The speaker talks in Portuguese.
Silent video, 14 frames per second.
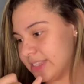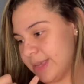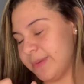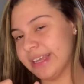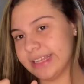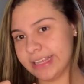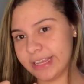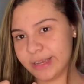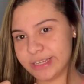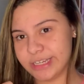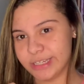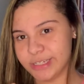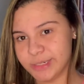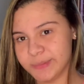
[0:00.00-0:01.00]
Vem até aqui com a
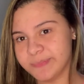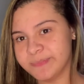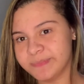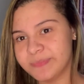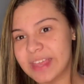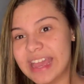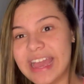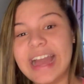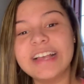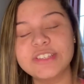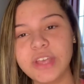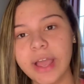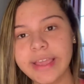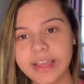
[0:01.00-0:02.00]
gente.
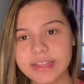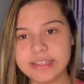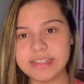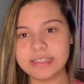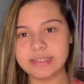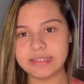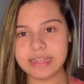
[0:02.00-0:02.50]
Só que antes da,